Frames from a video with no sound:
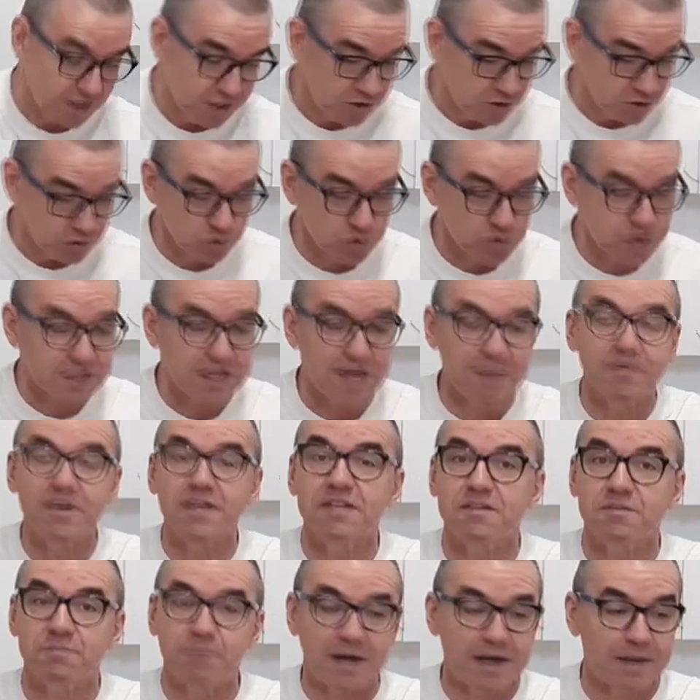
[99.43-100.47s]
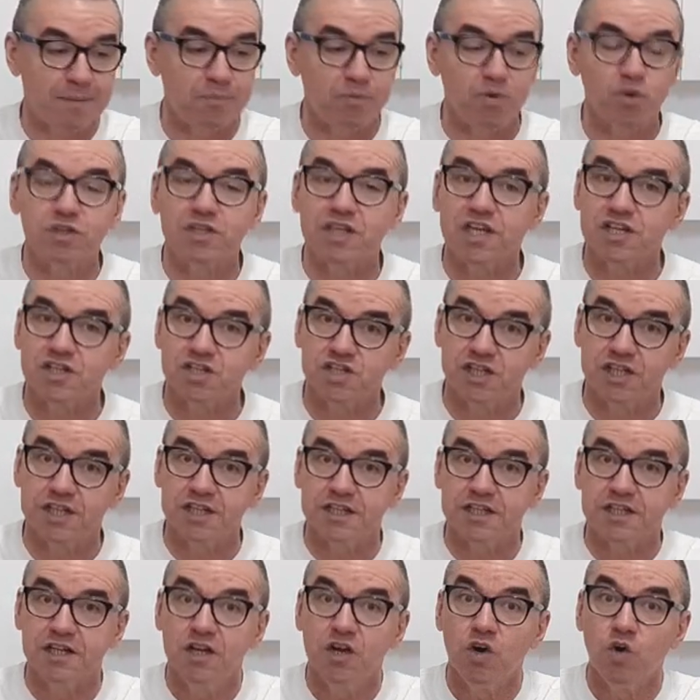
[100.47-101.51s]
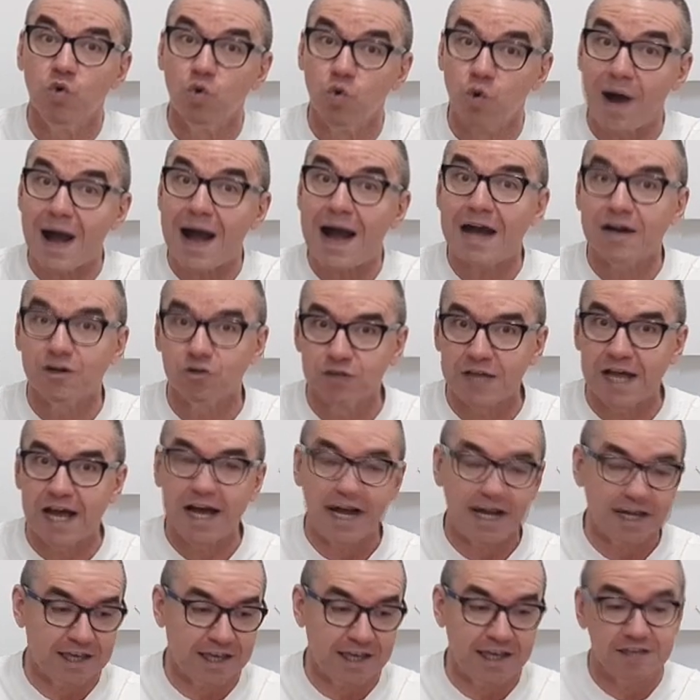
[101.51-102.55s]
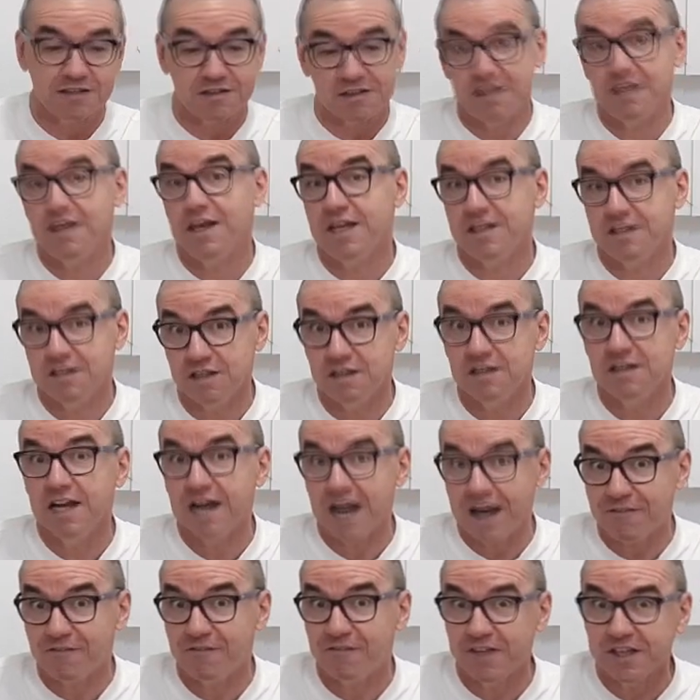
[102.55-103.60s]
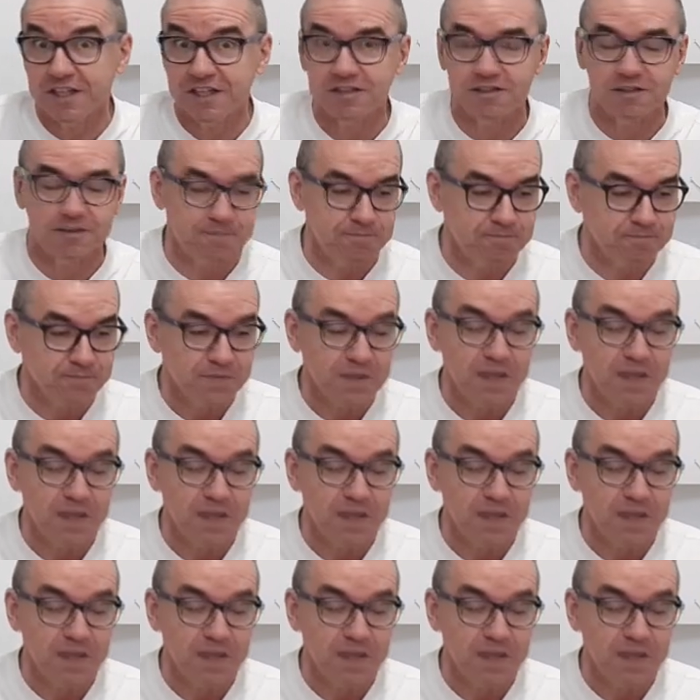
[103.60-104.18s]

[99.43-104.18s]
justamente para proteger o aro da raquete, que é de grafite.